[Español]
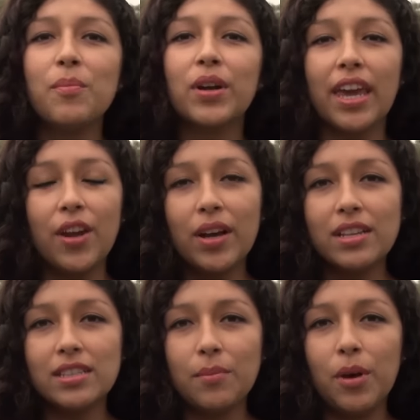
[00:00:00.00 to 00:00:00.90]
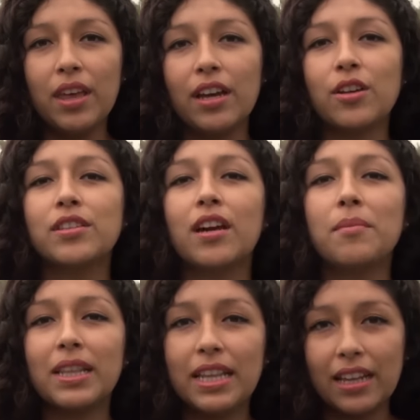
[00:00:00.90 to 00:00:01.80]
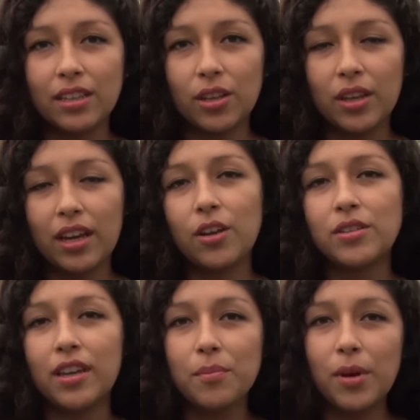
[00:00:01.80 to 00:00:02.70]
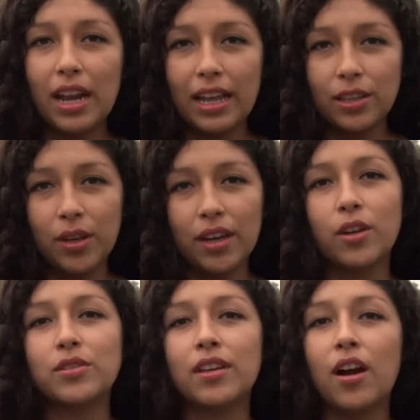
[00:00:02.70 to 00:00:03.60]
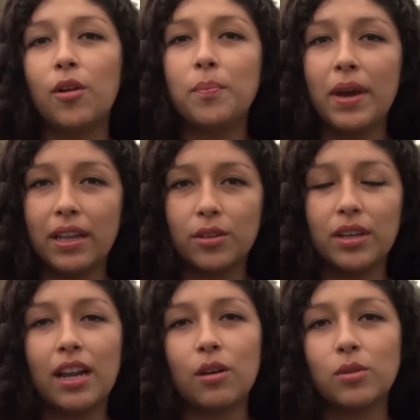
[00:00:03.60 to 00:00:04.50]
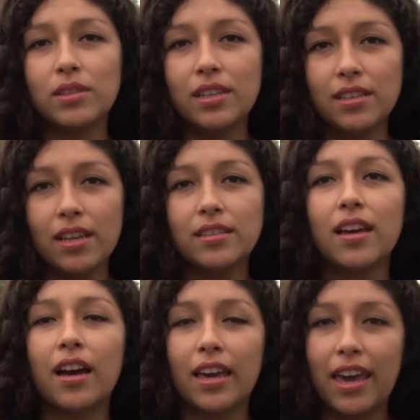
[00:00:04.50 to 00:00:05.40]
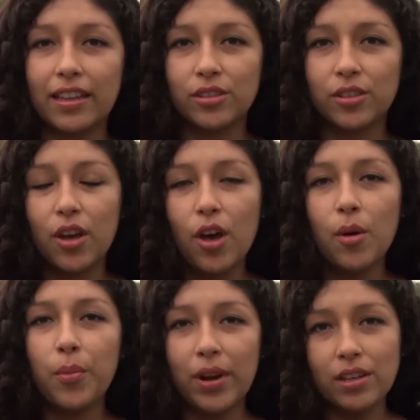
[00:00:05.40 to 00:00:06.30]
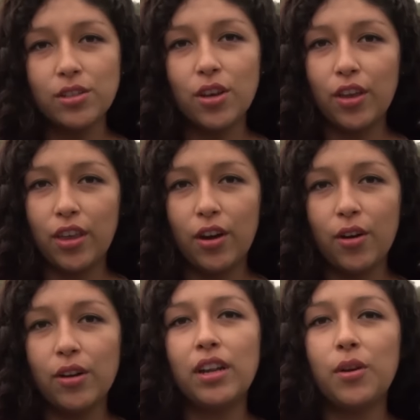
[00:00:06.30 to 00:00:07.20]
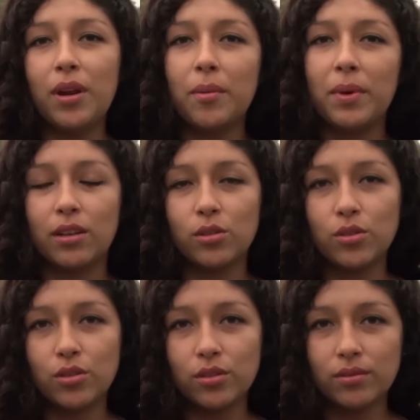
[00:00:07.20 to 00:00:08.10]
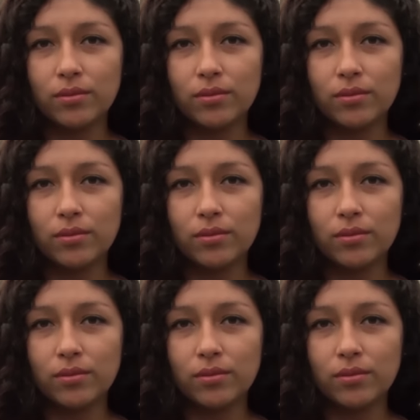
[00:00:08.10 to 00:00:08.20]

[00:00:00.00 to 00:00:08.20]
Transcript: Porque ya nos cansamos de que nos sigan matando, de que nos sigan violando, de que nos sigan golpeando y que la justicia siga callando. Por eso yo digo, ni una menos.